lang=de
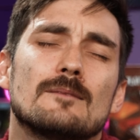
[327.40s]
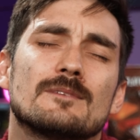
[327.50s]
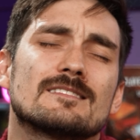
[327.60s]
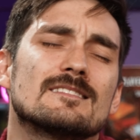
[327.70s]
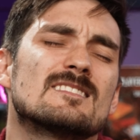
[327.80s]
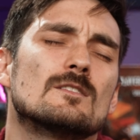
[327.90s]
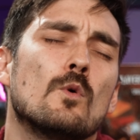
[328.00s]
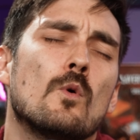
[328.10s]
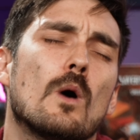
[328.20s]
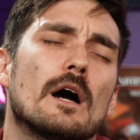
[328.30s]
haben, das ist
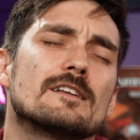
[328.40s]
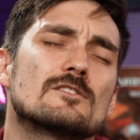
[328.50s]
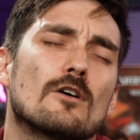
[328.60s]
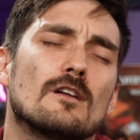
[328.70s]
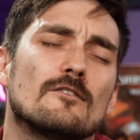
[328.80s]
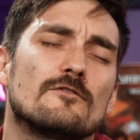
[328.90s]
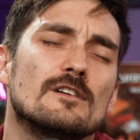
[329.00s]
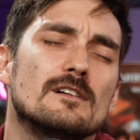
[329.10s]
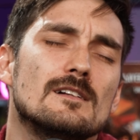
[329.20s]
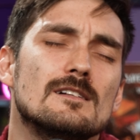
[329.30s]
so ein toller
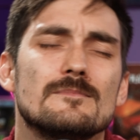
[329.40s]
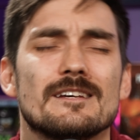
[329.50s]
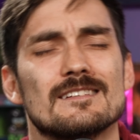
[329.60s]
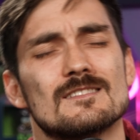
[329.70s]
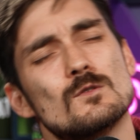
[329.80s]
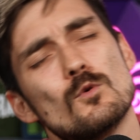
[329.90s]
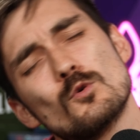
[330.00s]
Film, der ist so